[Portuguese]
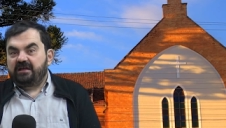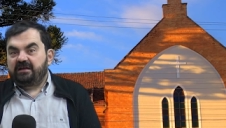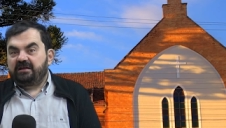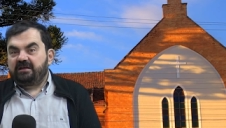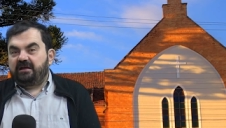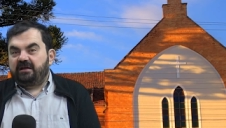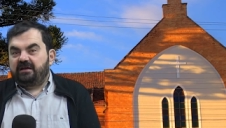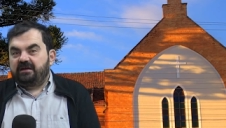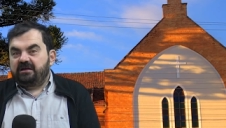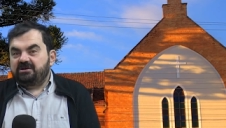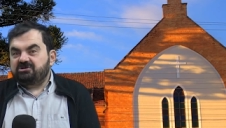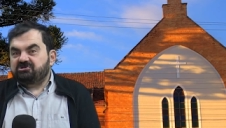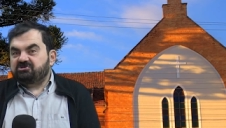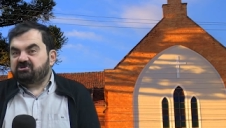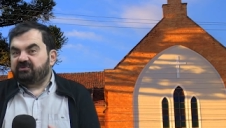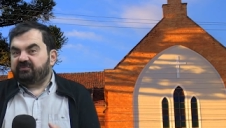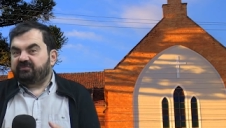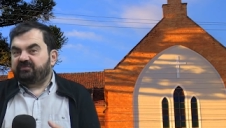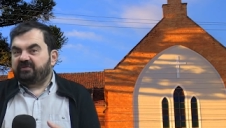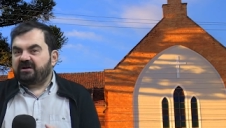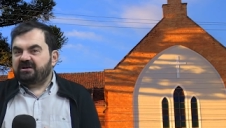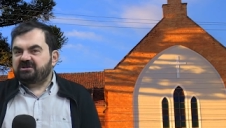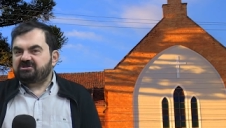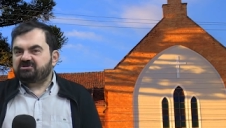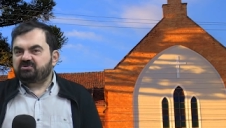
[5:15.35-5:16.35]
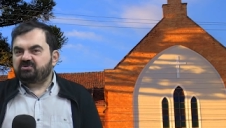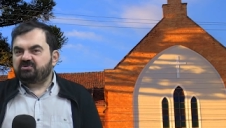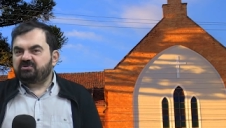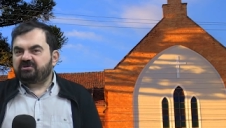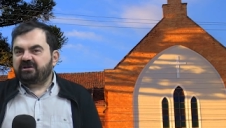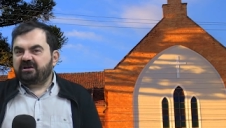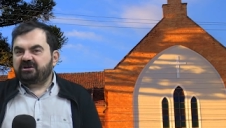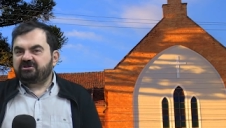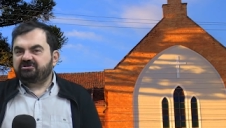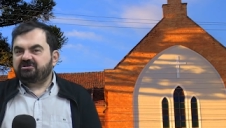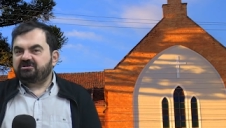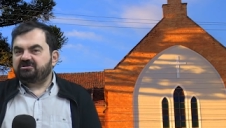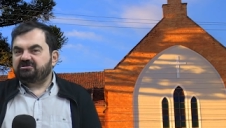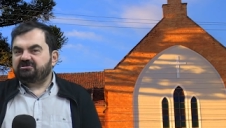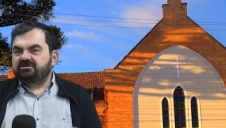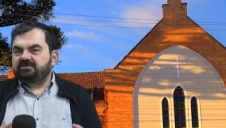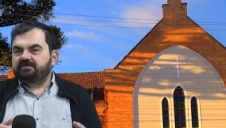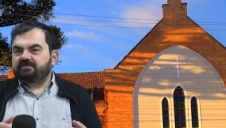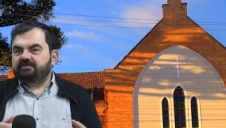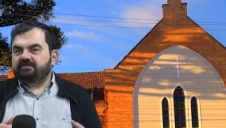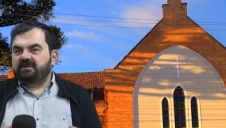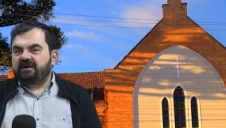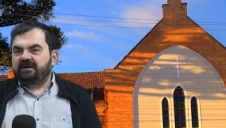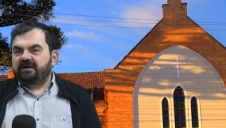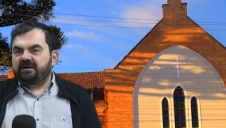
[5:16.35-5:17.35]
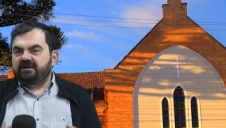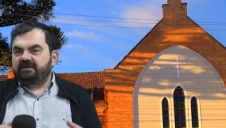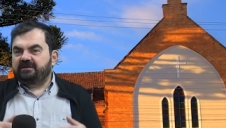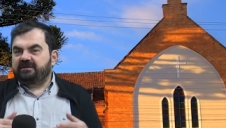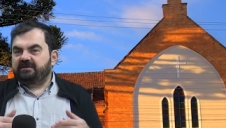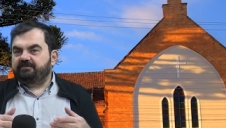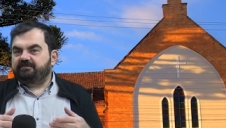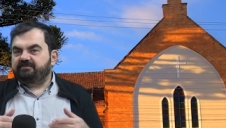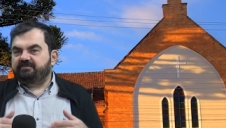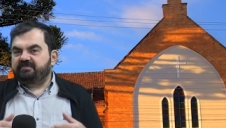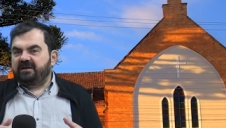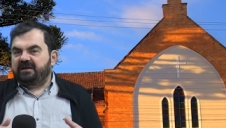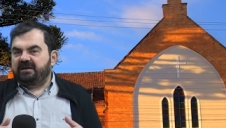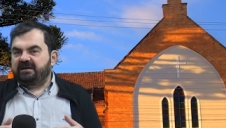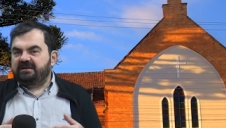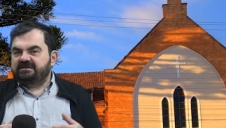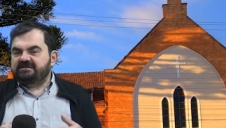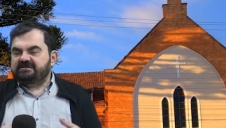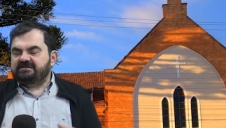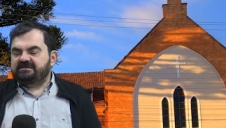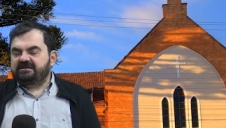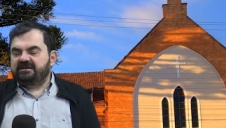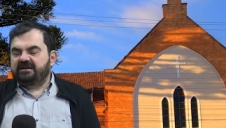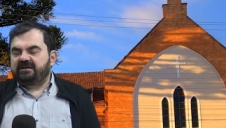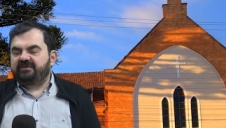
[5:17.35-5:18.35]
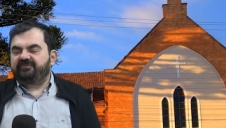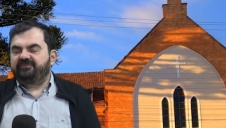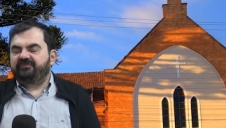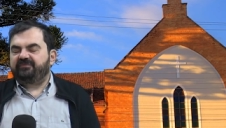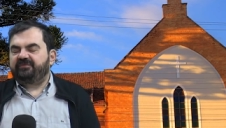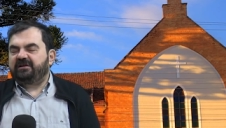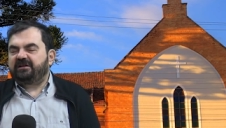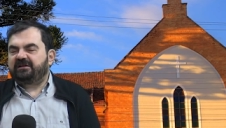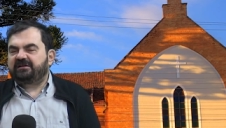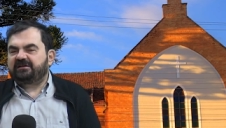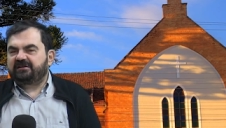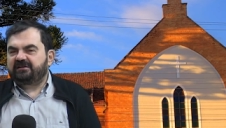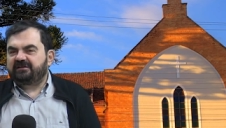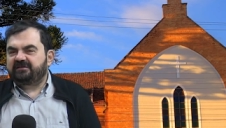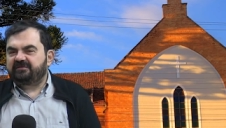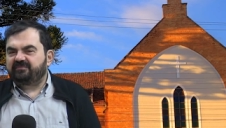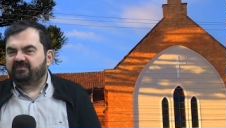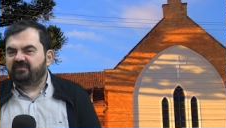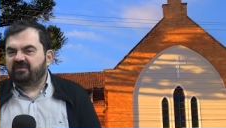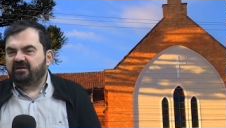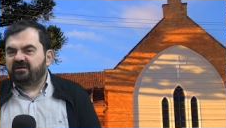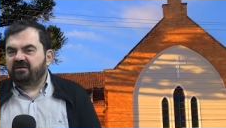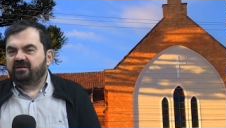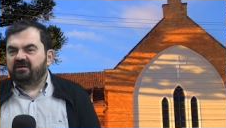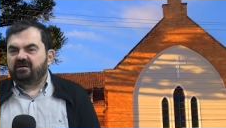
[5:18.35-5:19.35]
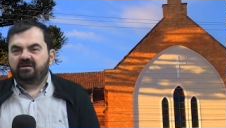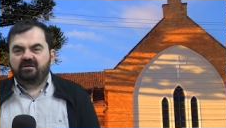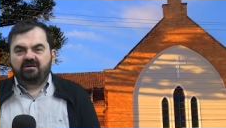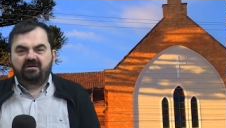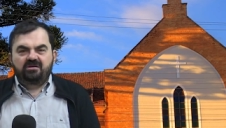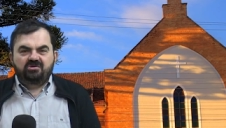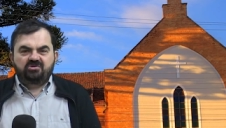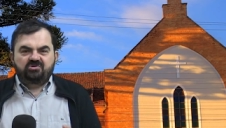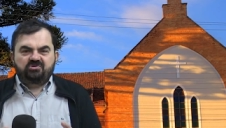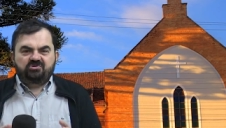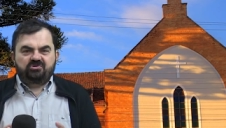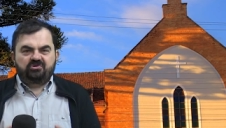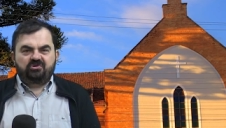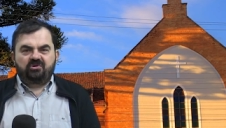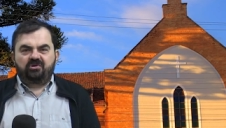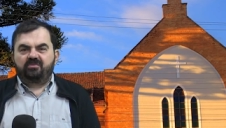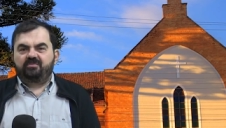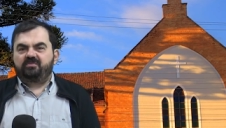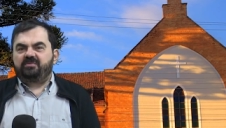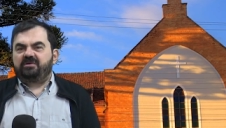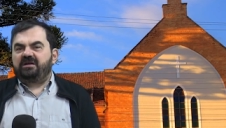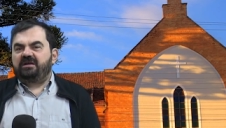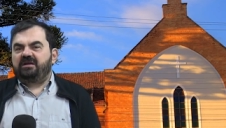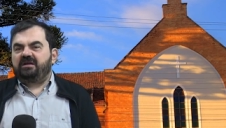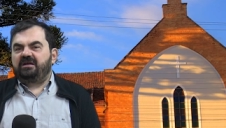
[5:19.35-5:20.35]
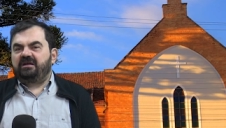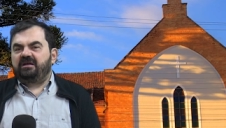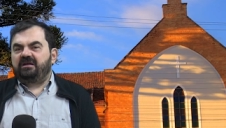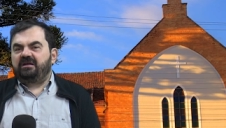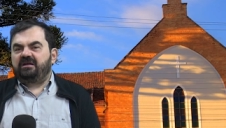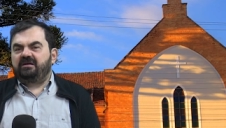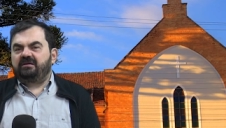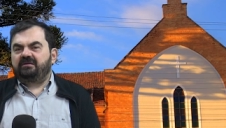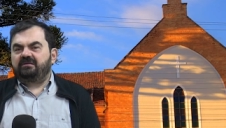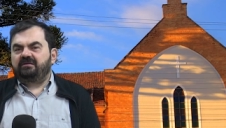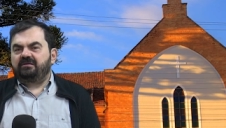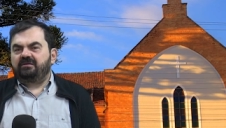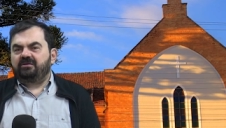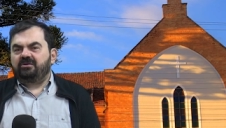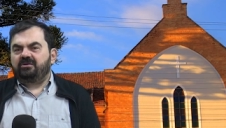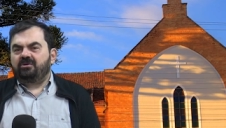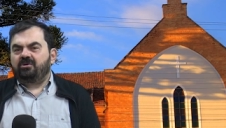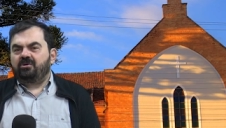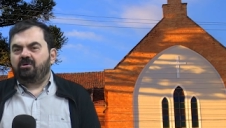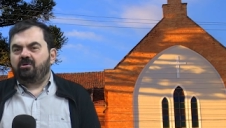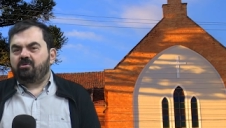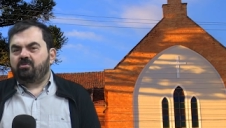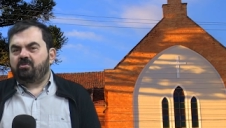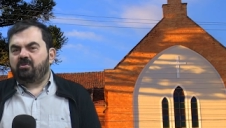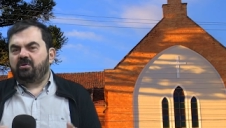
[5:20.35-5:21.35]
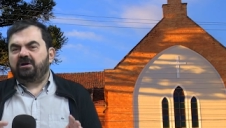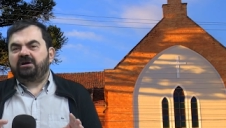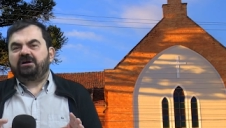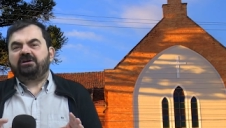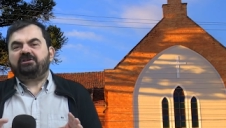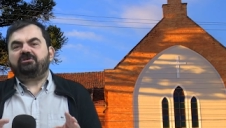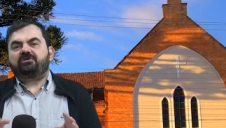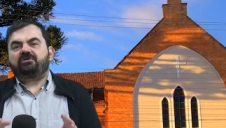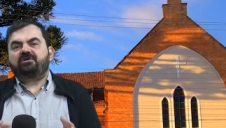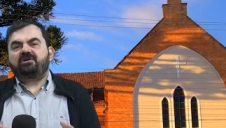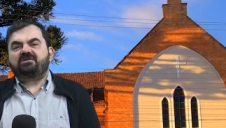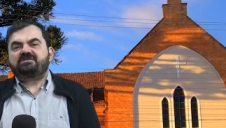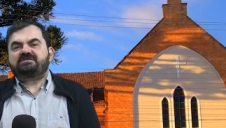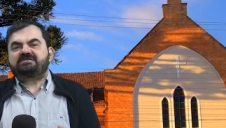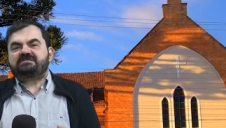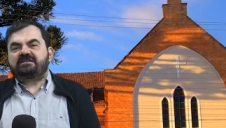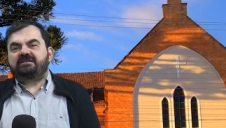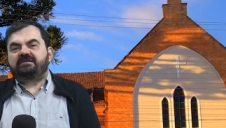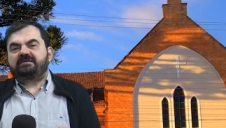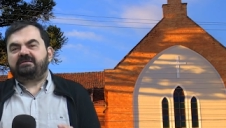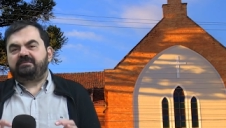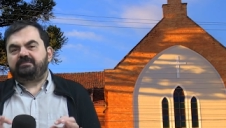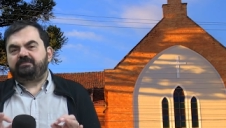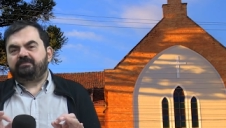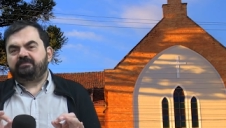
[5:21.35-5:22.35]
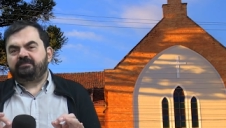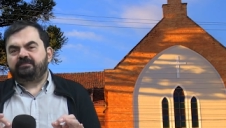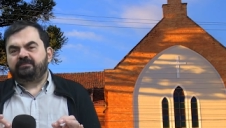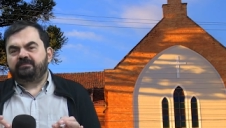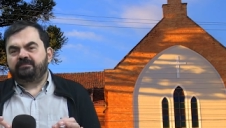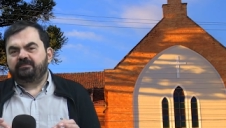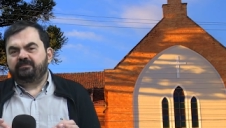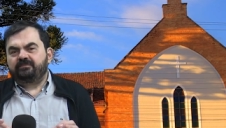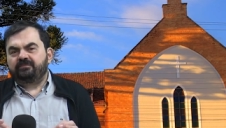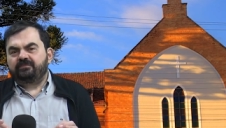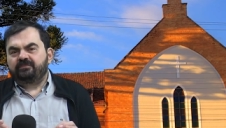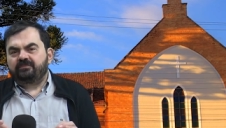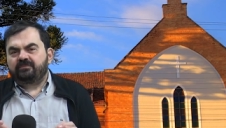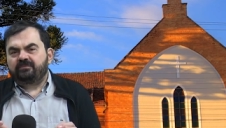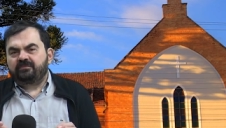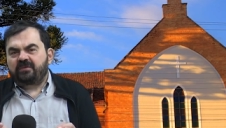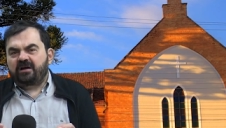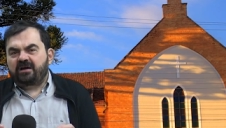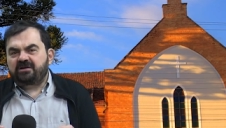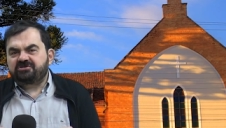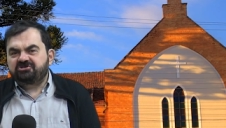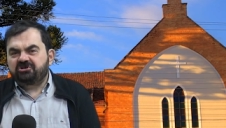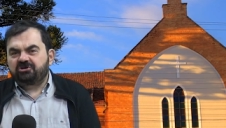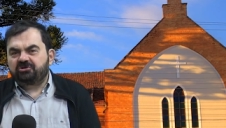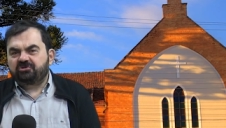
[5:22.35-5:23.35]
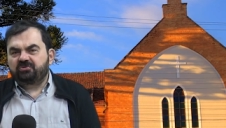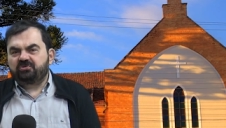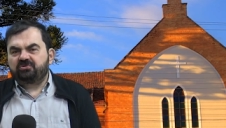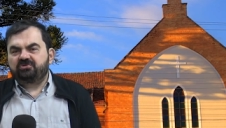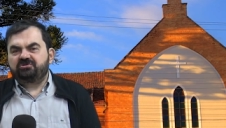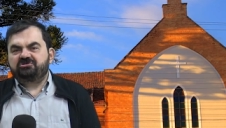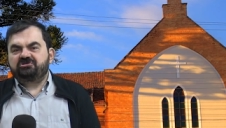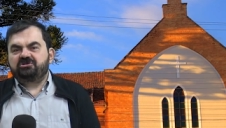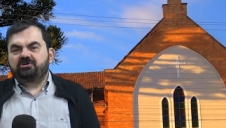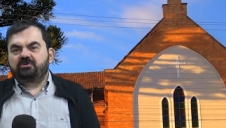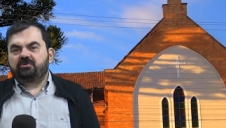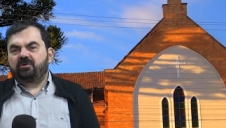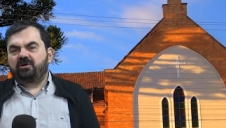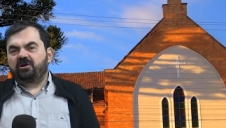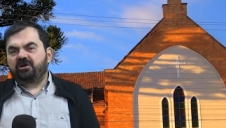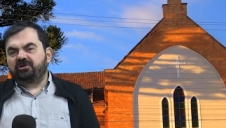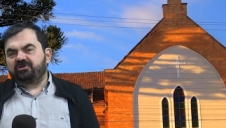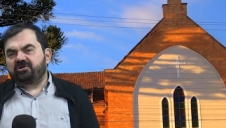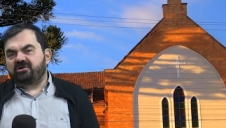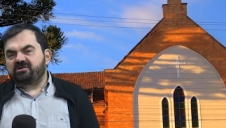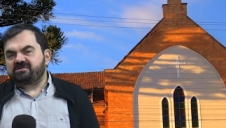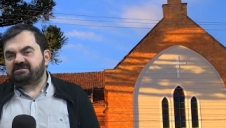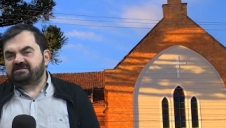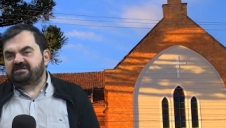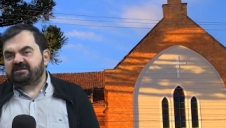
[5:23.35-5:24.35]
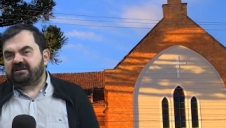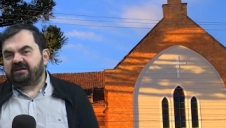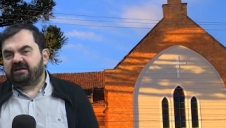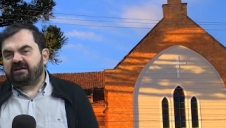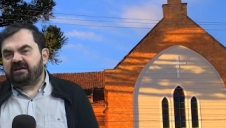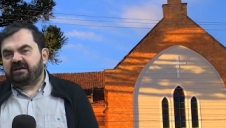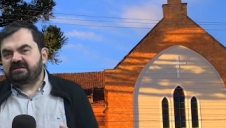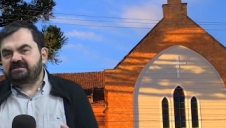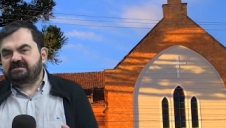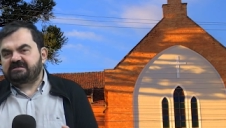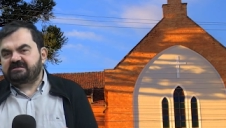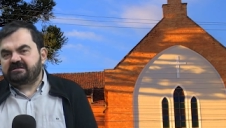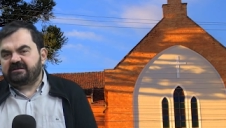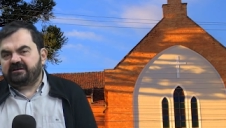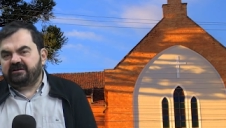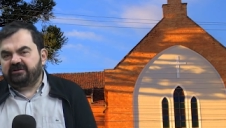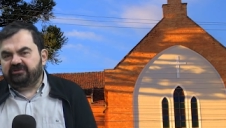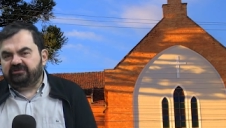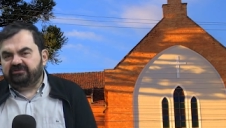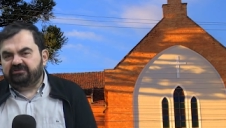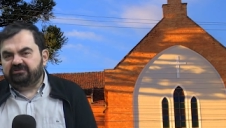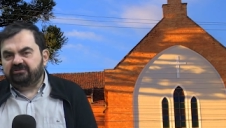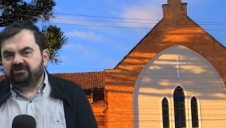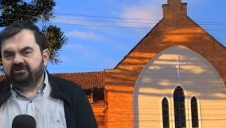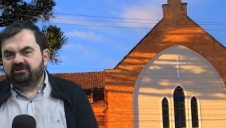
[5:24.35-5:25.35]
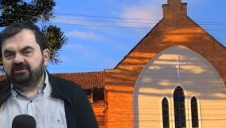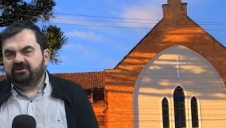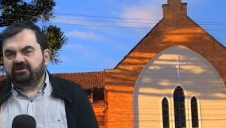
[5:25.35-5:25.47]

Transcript: E isso faz com que a gente pare, pense e reflita sobre qual é a nossa atitude, qual é a nossa reação